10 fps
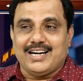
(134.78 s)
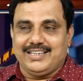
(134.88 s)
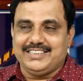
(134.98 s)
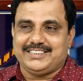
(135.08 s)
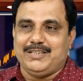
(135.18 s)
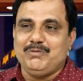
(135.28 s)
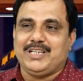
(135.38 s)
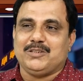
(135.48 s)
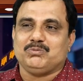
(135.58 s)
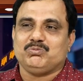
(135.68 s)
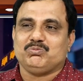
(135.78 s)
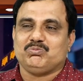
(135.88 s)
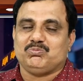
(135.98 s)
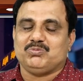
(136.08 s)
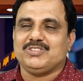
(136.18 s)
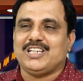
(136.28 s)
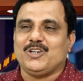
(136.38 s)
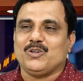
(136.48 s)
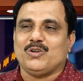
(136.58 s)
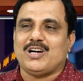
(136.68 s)
అట్ ది సేమ్ టైం
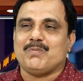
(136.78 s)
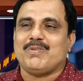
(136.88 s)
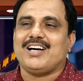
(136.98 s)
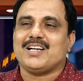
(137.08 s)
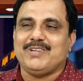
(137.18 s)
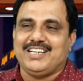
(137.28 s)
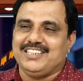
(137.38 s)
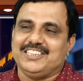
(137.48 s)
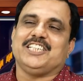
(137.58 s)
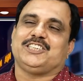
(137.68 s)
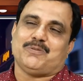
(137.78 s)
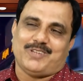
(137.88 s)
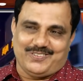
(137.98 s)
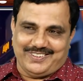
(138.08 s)
దాంట్లో అపారమైన నిధి నిక్షేపాలు